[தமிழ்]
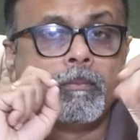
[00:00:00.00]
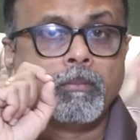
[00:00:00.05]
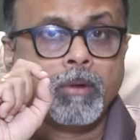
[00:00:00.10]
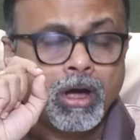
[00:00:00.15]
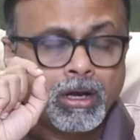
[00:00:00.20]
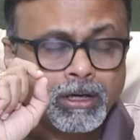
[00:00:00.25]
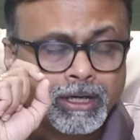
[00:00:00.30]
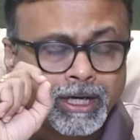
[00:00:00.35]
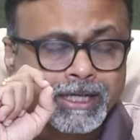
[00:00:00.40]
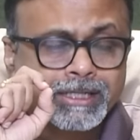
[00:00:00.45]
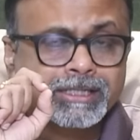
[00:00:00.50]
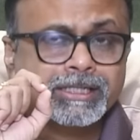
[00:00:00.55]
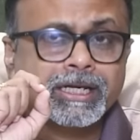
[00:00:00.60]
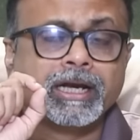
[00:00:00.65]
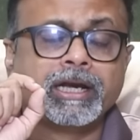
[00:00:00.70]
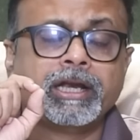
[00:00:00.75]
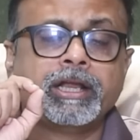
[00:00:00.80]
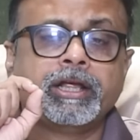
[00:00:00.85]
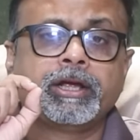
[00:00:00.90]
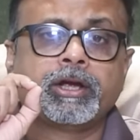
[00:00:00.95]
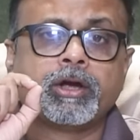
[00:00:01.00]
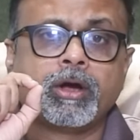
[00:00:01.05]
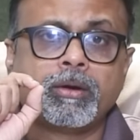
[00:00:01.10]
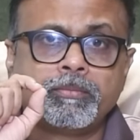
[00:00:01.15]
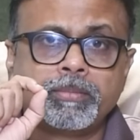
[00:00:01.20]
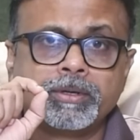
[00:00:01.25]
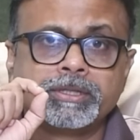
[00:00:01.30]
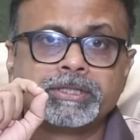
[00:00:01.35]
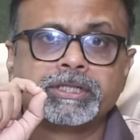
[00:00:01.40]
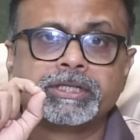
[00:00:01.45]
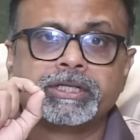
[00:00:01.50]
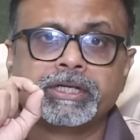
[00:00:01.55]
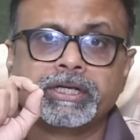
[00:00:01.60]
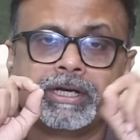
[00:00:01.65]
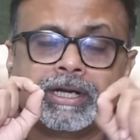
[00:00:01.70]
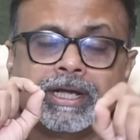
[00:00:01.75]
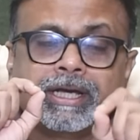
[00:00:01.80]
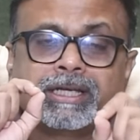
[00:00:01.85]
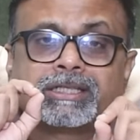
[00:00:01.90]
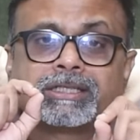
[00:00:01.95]
மார்கன் ஸ்டான்லி காம்போசிட்
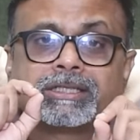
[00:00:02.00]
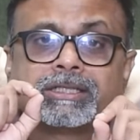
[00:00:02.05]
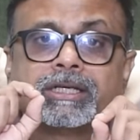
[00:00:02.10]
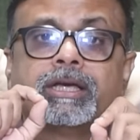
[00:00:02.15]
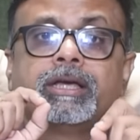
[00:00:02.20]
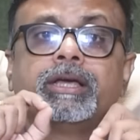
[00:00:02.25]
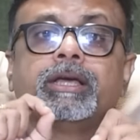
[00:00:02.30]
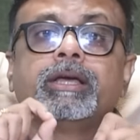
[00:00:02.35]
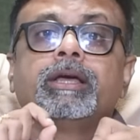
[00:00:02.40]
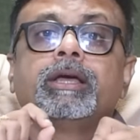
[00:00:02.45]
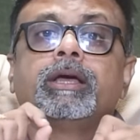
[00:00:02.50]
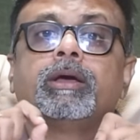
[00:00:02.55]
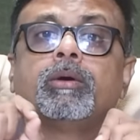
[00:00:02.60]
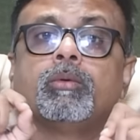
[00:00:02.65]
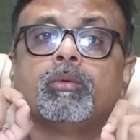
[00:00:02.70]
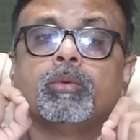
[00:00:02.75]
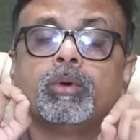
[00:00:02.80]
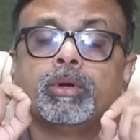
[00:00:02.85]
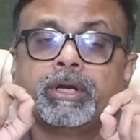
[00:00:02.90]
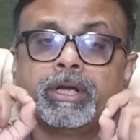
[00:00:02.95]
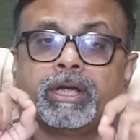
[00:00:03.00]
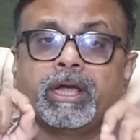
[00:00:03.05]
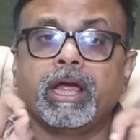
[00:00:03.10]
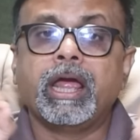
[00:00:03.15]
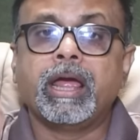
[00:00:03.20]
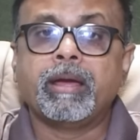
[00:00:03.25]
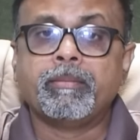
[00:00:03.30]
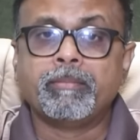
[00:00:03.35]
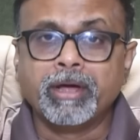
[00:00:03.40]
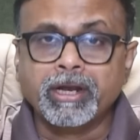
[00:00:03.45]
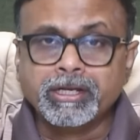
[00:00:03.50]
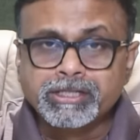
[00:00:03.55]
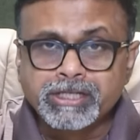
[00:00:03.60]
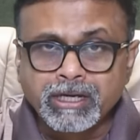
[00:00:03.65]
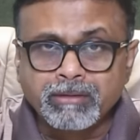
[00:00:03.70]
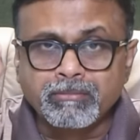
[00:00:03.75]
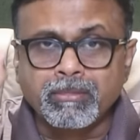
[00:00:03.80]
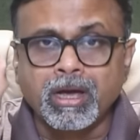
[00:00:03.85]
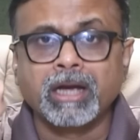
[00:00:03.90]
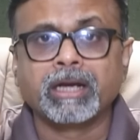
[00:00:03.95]
இண்டெக்ஸ் ஒரு
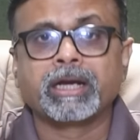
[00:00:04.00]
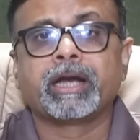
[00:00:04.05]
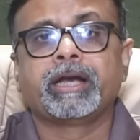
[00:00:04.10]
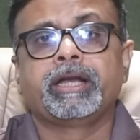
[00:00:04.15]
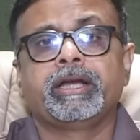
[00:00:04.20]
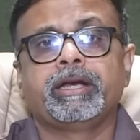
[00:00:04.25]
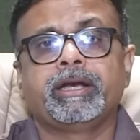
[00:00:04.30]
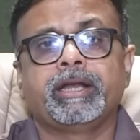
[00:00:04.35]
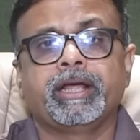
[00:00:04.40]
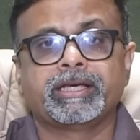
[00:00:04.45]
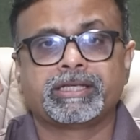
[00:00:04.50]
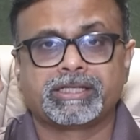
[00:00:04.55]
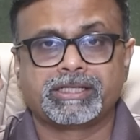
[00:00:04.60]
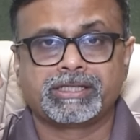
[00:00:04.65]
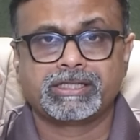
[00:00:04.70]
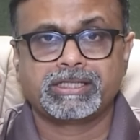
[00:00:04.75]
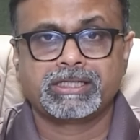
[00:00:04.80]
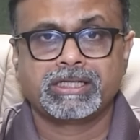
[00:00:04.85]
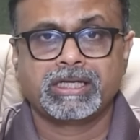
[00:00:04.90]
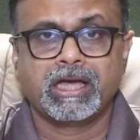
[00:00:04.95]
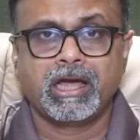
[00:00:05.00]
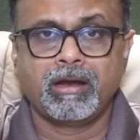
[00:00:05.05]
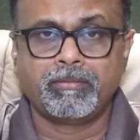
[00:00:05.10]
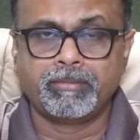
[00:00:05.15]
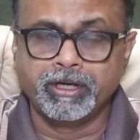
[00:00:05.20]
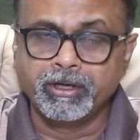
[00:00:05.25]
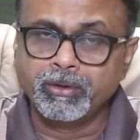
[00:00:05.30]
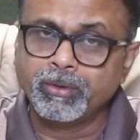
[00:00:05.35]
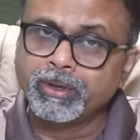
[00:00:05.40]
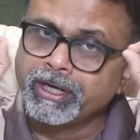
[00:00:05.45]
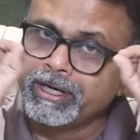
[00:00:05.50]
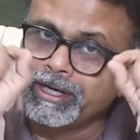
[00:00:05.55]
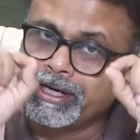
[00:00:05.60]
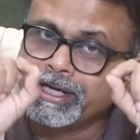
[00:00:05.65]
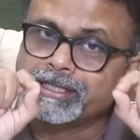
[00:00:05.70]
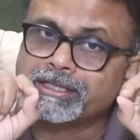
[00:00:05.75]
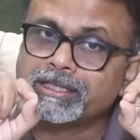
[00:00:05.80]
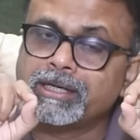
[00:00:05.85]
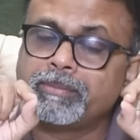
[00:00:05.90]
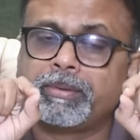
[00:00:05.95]
எமர்ஜிங் மார்க்கெட் இண்டெக்ஸ் அப்படின்னு ஒரு
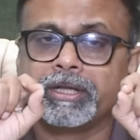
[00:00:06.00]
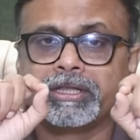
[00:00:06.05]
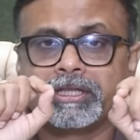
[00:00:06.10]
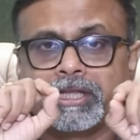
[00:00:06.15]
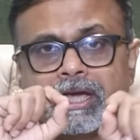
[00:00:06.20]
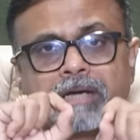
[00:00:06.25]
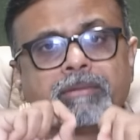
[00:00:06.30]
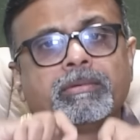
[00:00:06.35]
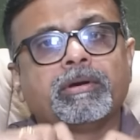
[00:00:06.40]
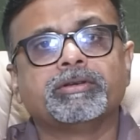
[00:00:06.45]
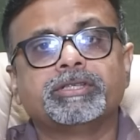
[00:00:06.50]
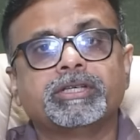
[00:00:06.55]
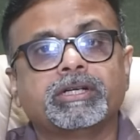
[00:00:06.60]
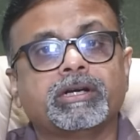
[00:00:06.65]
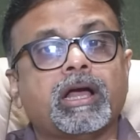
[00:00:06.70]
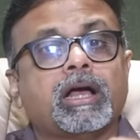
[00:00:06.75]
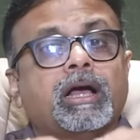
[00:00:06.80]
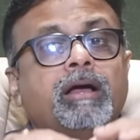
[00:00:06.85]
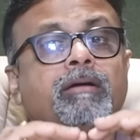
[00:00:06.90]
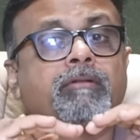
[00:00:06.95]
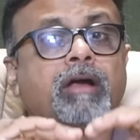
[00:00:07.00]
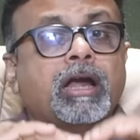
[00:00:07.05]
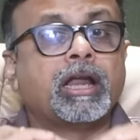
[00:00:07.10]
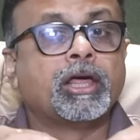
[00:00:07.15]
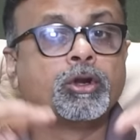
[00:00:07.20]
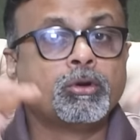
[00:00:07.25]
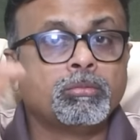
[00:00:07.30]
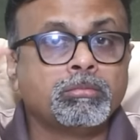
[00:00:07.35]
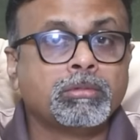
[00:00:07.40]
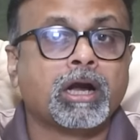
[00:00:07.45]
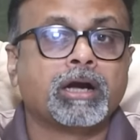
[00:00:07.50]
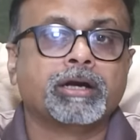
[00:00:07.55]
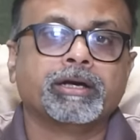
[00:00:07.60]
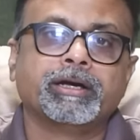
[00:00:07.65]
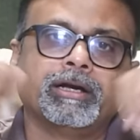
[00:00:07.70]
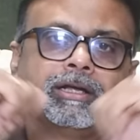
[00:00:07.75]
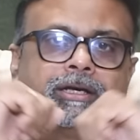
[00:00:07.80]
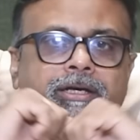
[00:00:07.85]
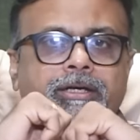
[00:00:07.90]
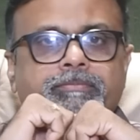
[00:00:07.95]
இண்டெக்ஸை பிரத்யேகமாக வச்சுருக்காங்க வளரும்
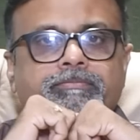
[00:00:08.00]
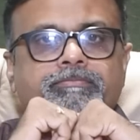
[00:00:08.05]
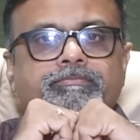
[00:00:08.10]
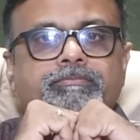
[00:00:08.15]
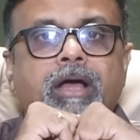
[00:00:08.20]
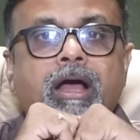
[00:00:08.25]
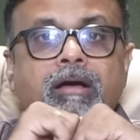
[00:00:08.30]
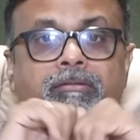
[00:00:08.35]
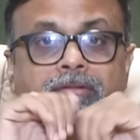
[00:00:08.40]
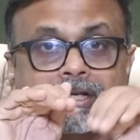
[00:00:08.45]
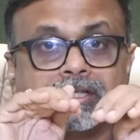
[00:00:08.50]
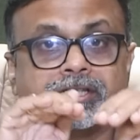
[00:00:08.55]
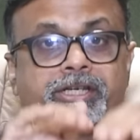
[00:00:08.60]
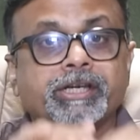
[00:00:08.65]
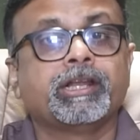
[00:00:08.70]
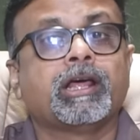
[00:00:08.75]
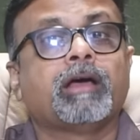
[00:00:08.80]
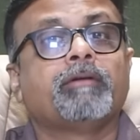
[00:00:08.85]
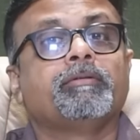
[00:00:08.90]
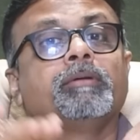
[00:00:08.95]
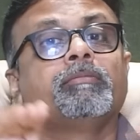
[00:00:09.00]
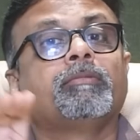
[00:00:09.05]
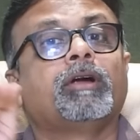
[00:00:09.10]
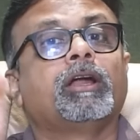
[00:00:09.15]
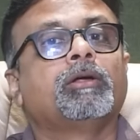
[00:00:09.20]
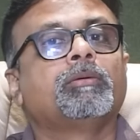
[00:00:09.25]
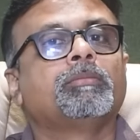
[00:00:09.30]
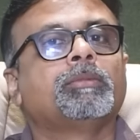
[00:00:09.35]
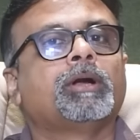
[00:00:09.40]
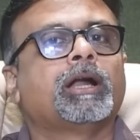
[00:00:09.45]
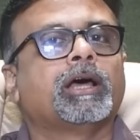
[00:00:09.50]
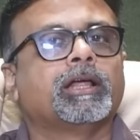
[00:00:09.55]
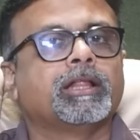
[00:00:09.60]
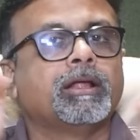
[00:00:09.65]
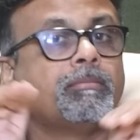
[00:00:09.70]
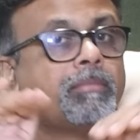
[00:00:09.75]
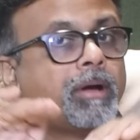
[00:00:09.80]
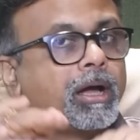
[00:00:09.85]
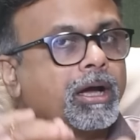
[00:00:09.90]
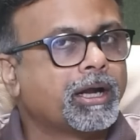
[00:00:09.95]
நாடுகளுக்கு அவங்க சீனாவையும் வளரும் நாடாக
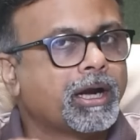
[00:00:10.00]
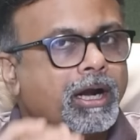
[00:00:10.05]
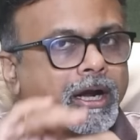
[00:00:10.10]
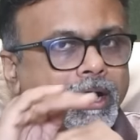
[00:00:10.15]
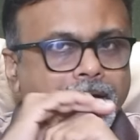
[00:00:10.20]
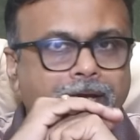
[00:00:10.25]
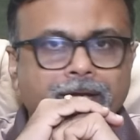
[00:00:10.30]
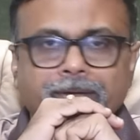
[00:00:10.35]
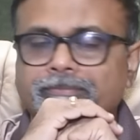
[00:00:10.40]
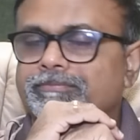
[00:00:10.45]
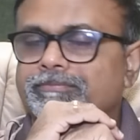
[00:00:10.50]
தான் பார்க்குறாங்க